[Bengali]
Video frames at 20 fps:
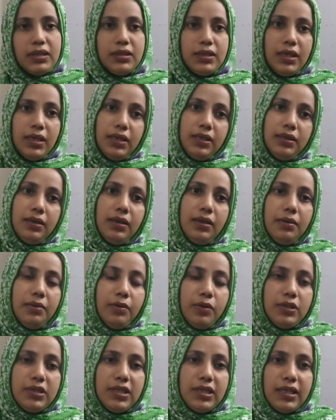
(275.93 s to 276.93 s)
সে
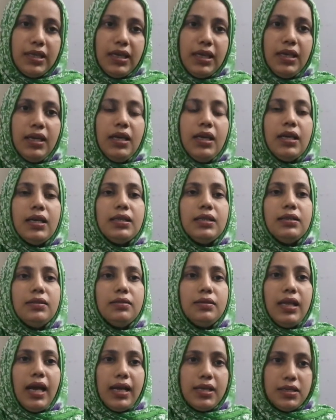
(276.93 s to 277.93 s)
হচ্ছে গিয়ে
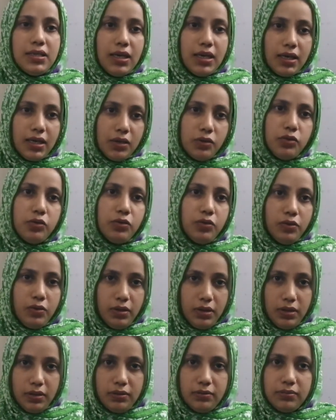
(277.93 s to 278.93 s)
দাস রাখা শুরু
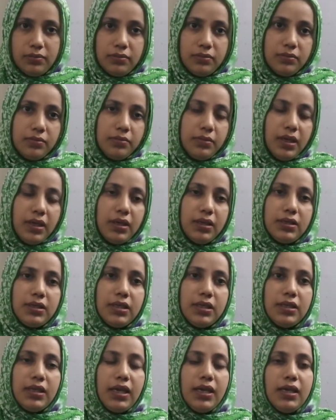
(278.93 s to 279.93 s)
করে মানে
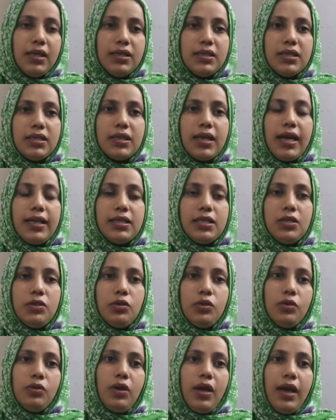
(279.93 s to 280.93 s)
সে তার নিজের কাজের
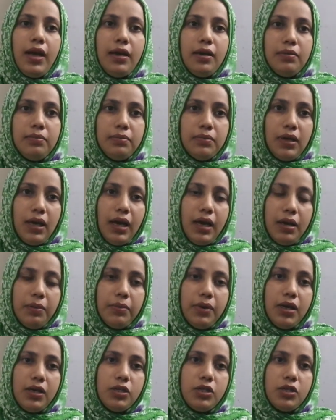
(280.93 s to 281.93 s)
জন্য
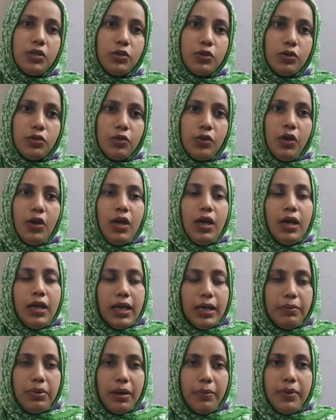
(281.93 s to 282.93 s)
আরাম আয়সের জন্য
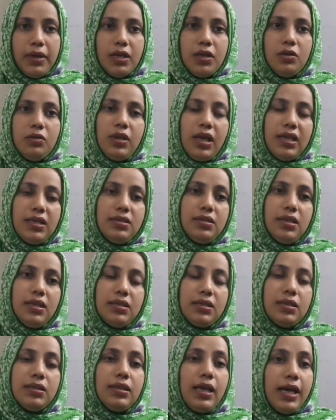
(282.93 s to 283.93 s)
এভাবে কিন্তু আস্তে
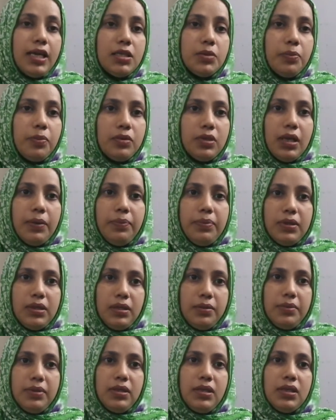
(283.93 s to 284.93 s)
আস্তে দাস প্রথা
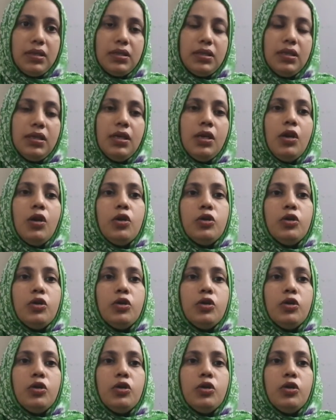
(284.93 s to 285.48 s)
পৃথিবীতে একটি